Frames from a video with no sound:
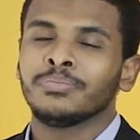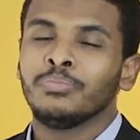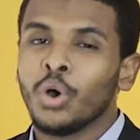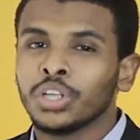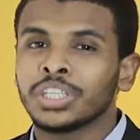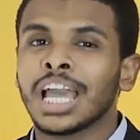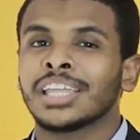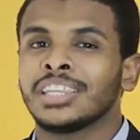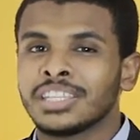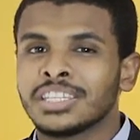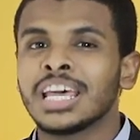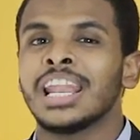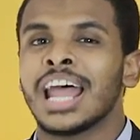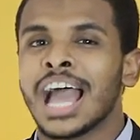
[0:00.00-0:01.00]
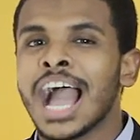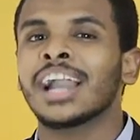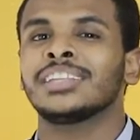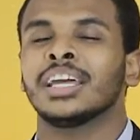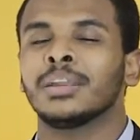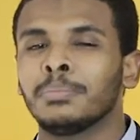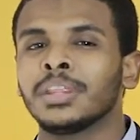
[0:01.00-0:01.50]
محتاج تتسلح
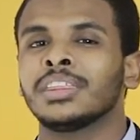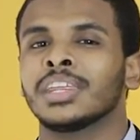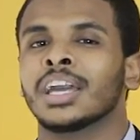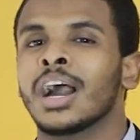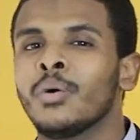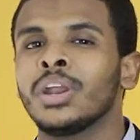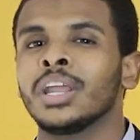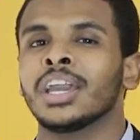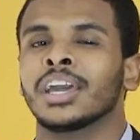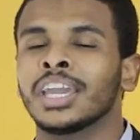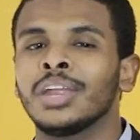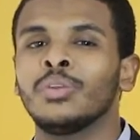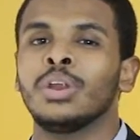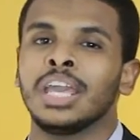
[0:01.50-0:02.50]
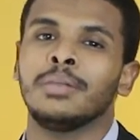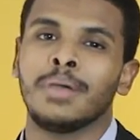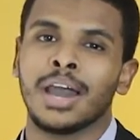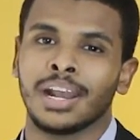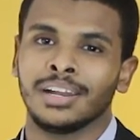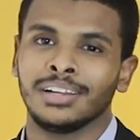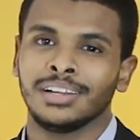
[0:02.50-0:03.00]
اكثر بالثقه واليقين
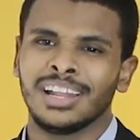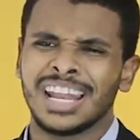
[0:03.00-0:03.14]
والايمان